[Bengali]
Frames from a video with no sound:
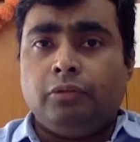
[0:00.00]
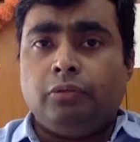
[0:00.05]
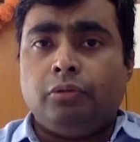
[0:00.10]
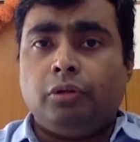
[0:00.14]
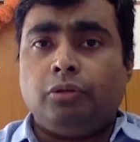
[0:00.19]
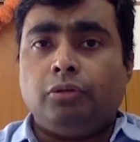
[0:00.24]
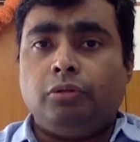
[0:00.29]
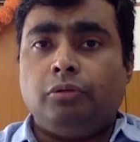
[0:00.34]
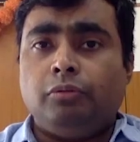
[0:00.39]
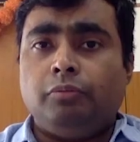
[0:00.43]

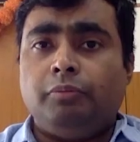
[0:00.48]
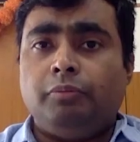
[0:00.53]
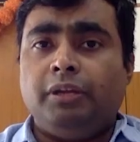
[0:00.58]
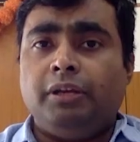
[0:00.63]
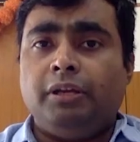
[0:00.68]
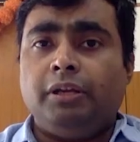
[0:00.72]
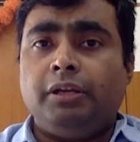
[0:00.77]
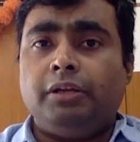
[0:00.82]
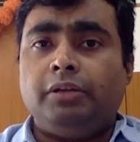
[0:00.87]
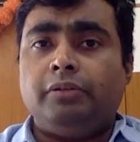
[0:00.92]
তত
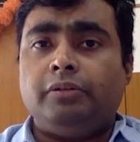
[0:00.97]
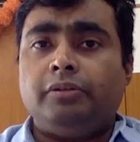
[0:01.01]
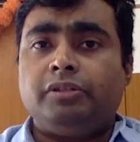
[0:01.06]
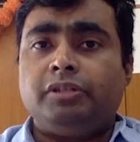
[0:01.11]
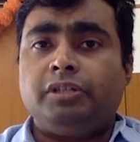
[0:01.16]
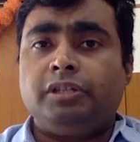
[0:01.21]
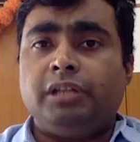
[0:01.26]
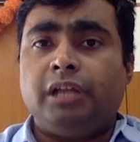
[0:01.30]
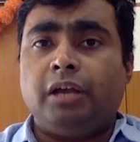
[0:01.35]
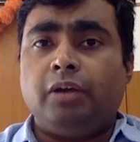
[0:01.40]
ব্রেনের
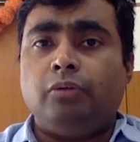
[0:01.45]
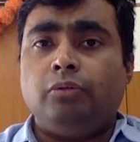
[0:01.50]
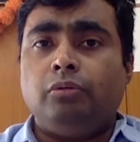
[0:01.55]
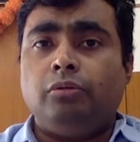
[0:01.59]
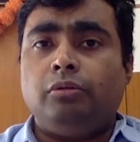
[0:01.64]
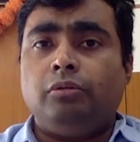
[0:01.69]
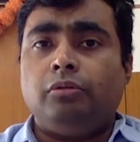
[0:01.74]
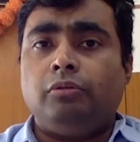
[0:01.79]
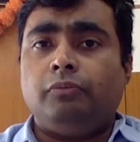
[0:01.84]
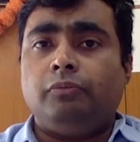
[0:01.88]

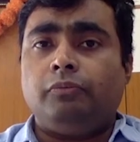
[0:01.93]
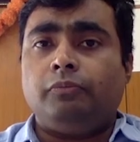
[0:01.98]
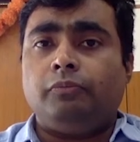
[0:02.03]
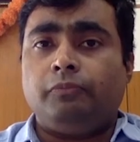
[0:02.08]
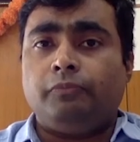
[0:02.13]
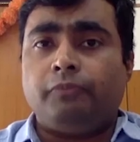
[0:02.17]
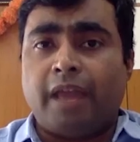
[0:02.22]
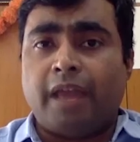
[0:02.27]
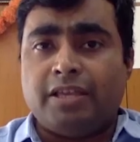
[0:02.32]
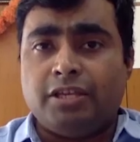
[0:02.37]
শিরাগুলোর
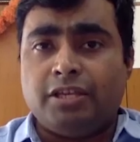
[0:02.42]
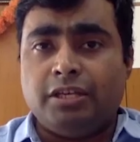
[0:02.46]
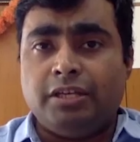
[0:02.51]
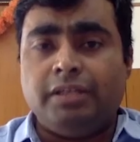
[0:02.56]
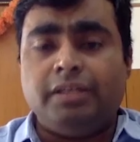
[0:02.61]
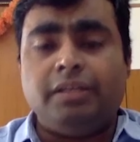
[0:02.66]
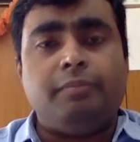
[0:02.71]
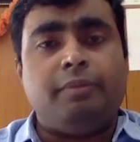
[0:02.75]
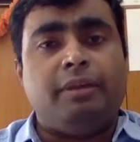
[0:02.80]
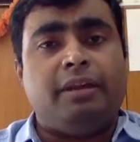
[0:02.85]

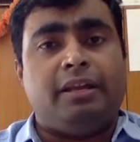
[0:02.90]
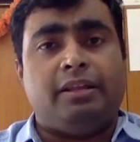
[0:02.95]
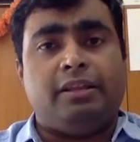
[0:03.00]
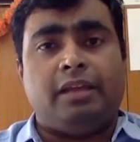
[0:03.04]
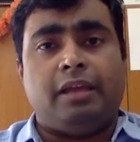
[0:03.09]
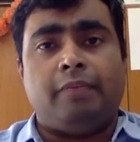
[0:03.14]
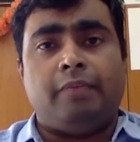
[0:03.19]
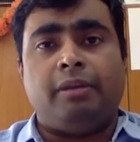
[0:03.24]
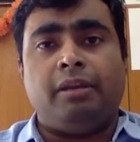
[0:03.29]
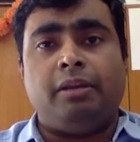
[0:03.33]
ফ্র্যাজিলিটি বেড়ে
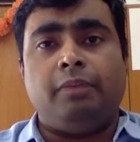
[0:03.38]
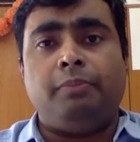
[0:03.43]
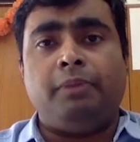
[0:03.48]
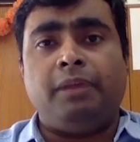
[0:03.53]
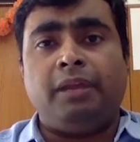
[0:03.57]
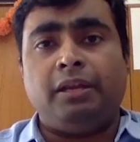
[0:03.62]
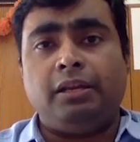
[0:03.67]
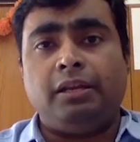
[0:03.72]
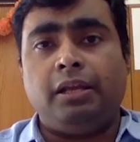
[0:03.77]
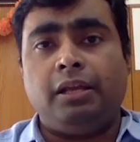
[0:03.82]
যায় মানে
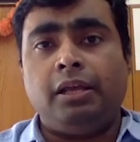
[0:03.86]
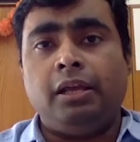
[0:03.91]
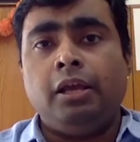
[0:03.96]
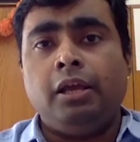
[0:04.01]
ফেটে